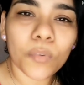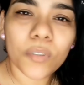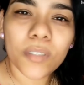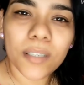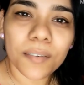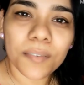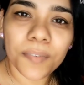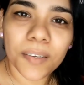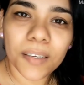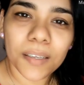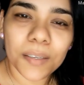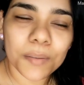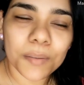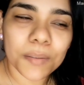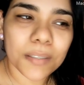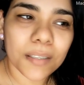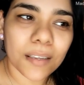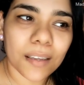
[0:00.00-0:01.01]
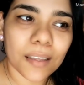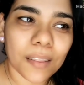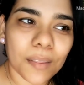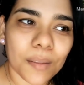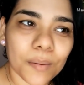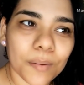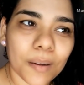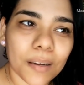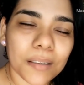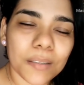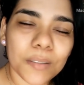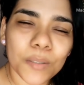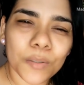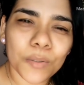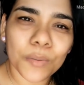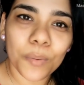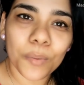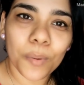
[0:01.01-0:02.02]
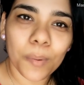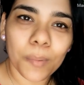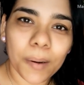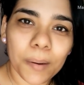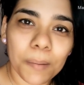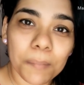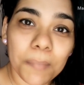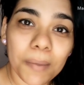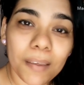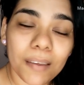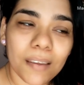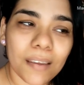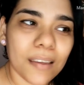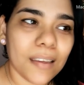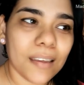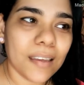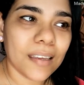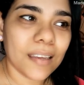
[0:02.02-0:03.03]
mucha fe y yo sé que Dios ha hecho su obra en mí